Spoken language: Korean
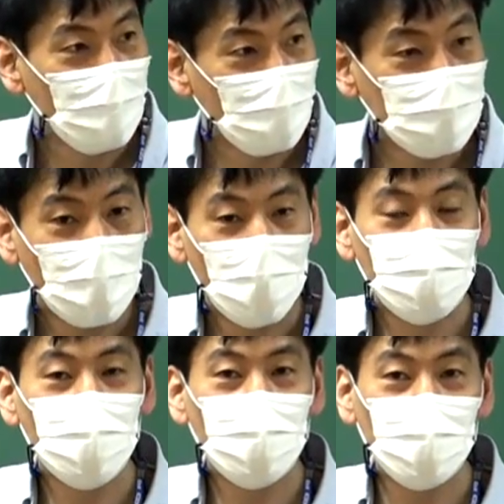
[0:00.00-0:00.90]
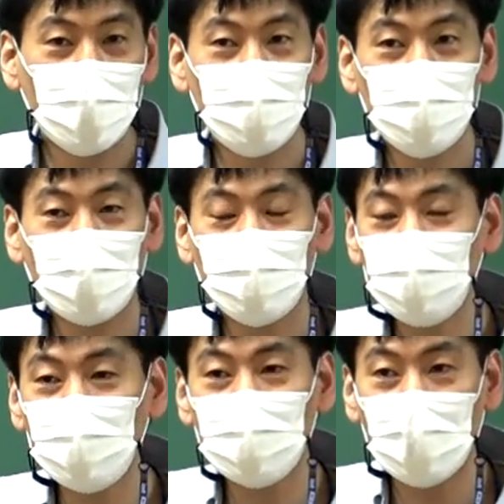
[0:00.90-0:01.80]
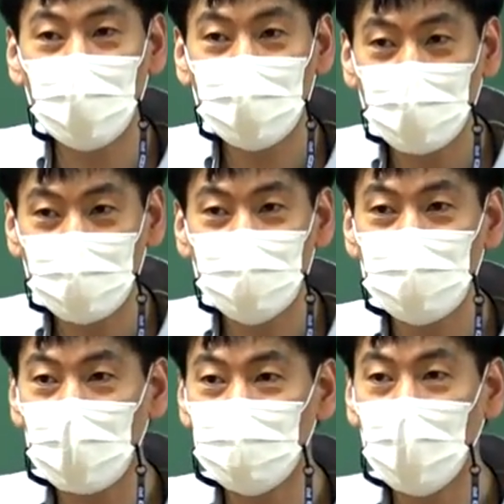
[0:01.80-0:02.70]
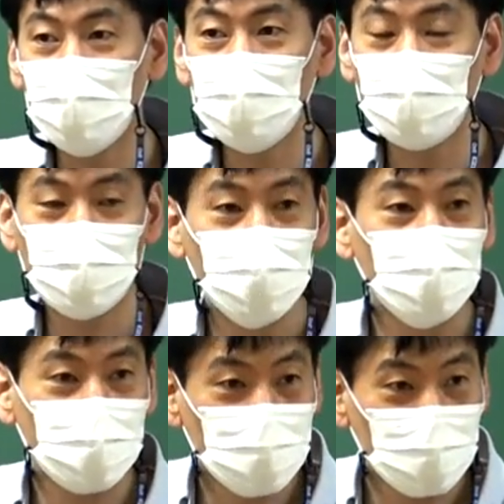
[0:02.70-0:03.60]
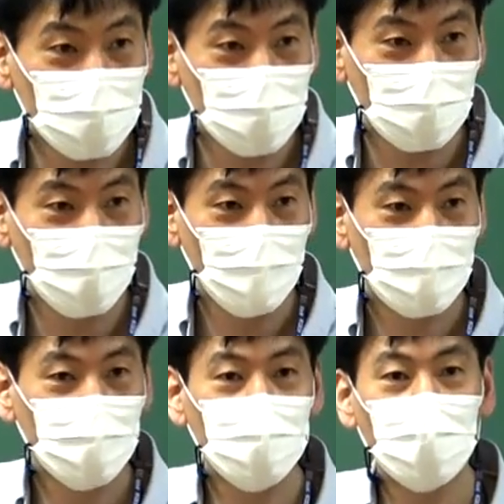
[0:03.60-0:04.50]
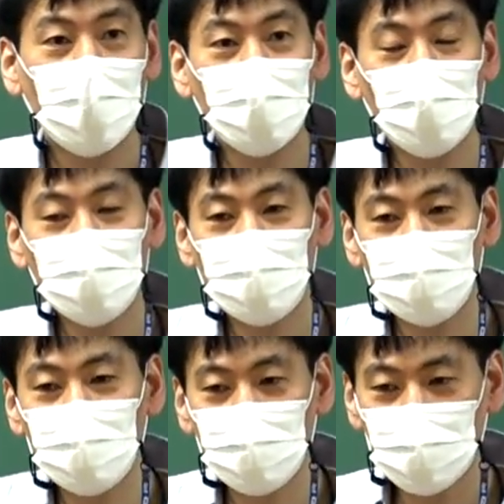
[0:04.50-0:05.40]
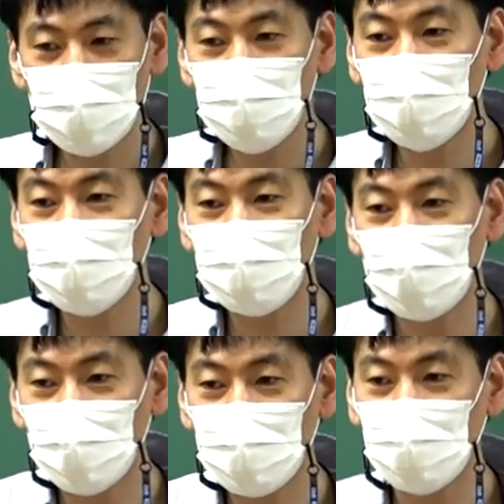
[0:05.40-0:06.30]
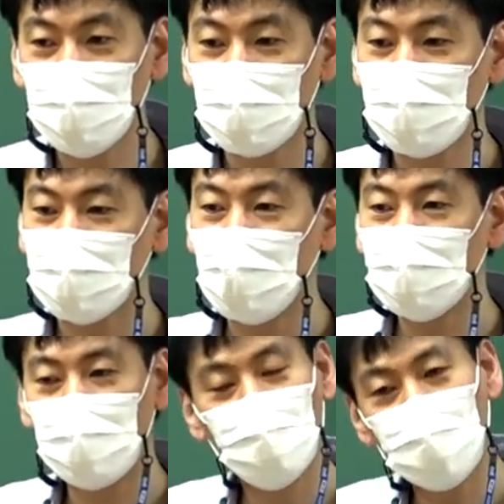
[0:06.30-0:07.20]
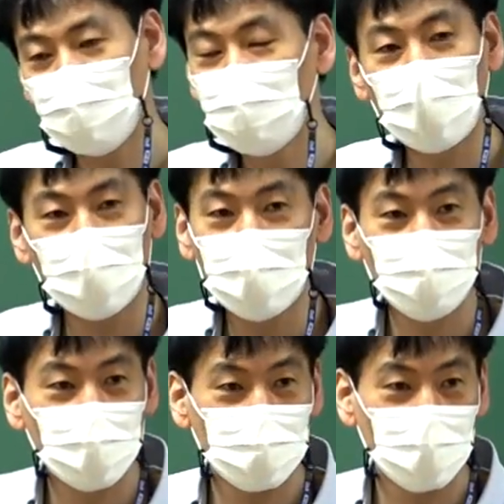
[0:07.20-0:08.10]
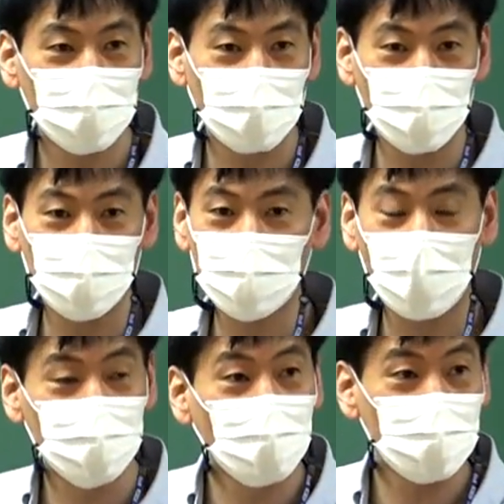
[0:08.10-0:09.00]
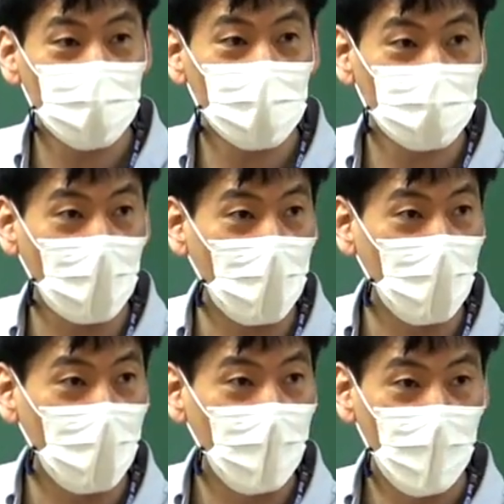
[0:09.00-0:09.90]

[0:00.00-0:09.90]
맞지? 한 번 듣고 내 머릿속에 무조건 남아 있다. 이런 사람은 한 번 듣고 치우면 끝이지. 근데 나는 그 십몇 년 동안 공부를 해본 결과 나는 내 머리는 그게 아닌가 보다 이렇게 생각이 되면 다른 방법을 써야 되는 거야.